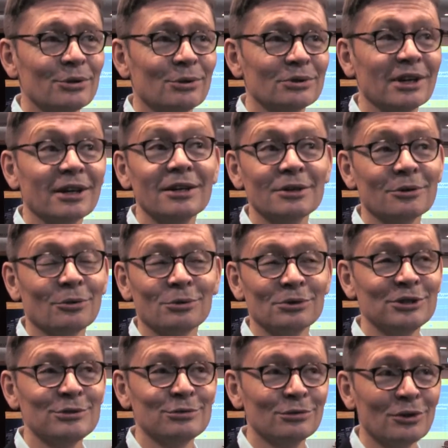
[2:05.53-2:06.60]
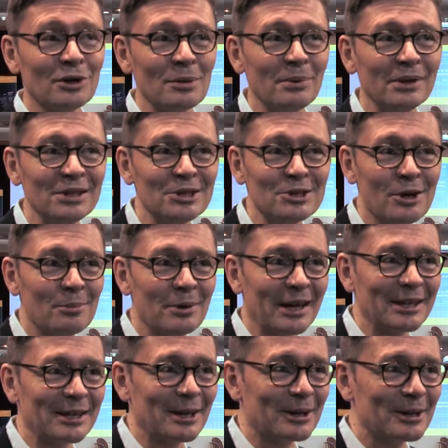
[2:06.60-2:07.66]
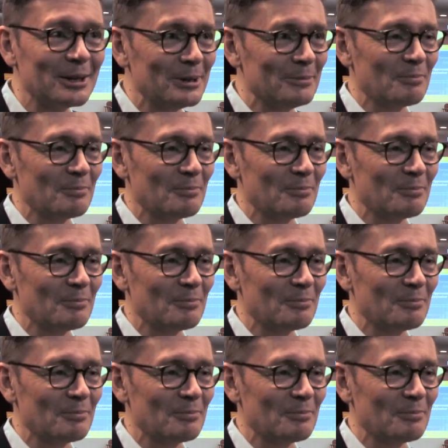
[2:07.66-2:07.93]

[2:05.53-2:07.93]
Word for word: on dirait, on dit souvent les PDG américains